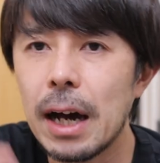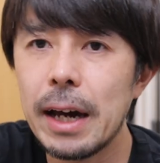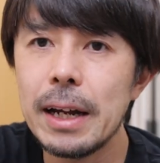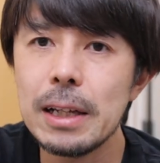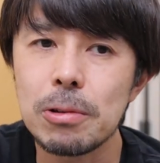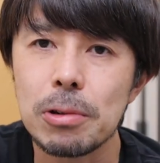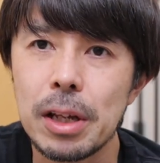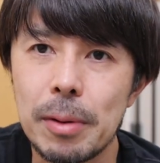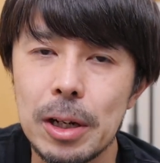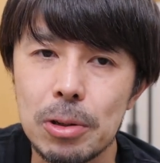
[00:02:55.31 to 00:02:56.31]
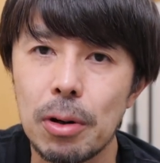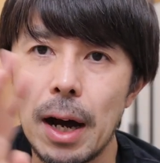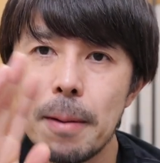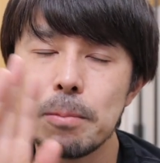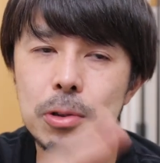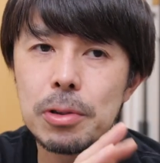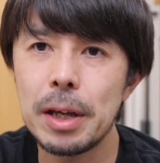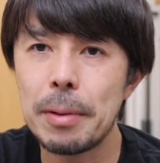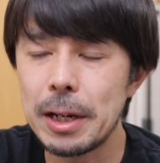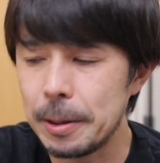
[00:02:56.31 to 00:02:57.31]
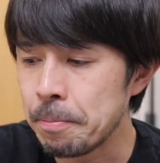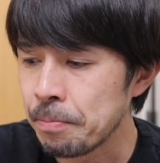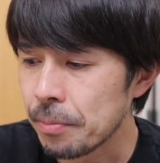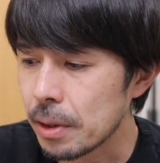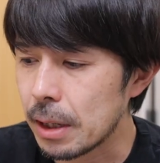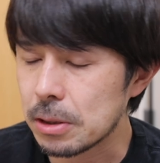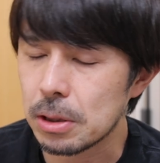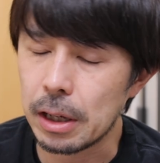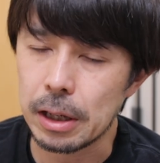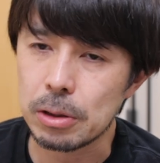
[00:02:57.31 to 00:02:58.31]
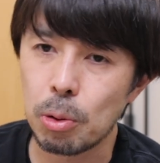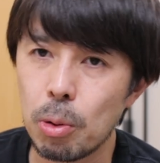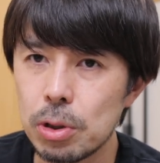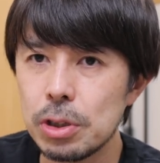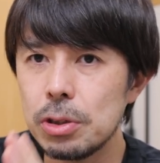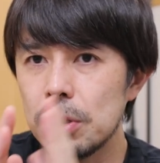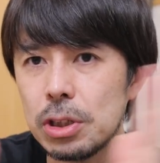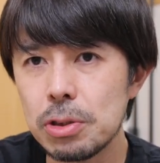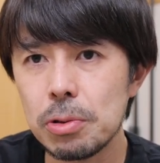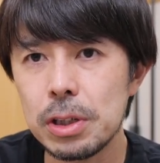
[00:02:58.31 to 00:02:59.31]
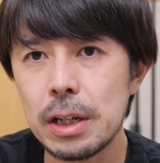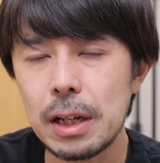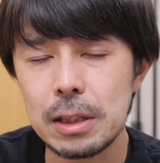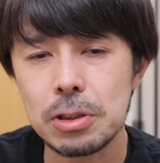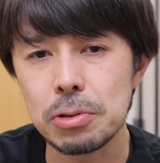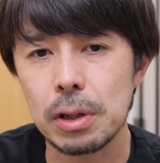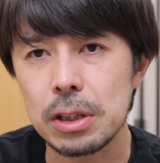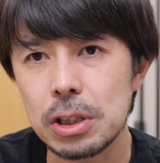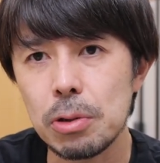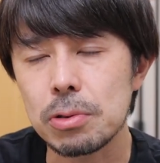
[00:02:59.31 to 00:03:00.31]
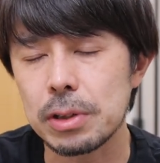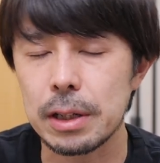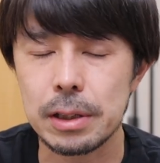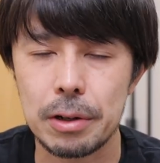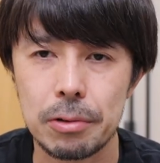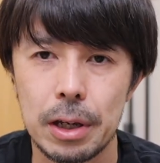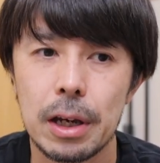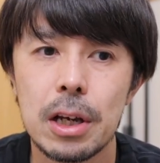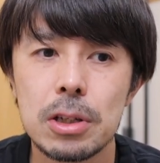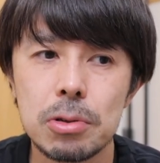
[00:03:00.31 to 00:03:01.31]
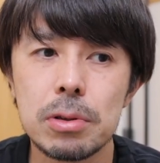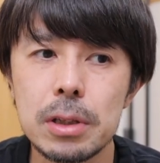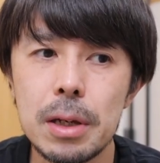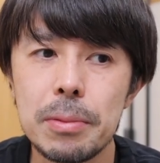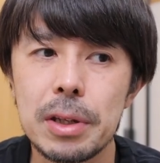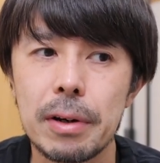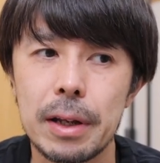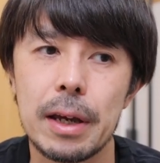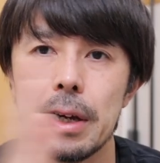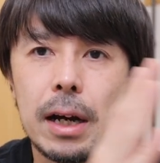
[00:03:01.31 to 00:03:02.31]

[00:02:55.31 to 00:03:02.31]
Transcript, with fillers: ハイライトの粘りと暗部の粘りが、非常にねラティチュードが広くなったので、そういった意味ではね、